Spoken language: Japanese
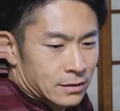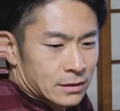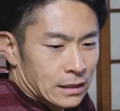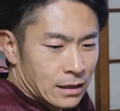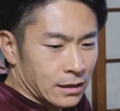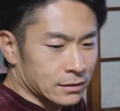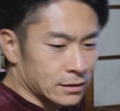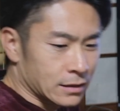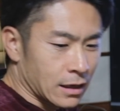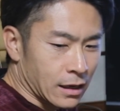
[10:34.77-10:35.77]
さっき外
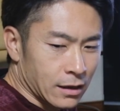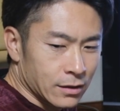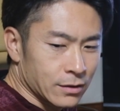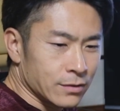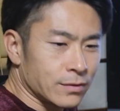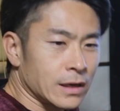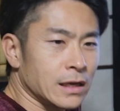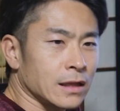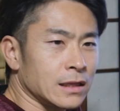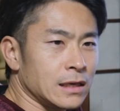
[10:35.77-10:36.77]
した
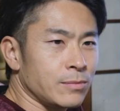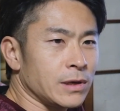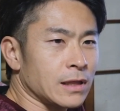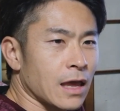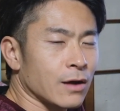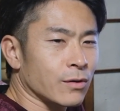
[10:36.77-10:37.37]
Fire ティーブイ ね、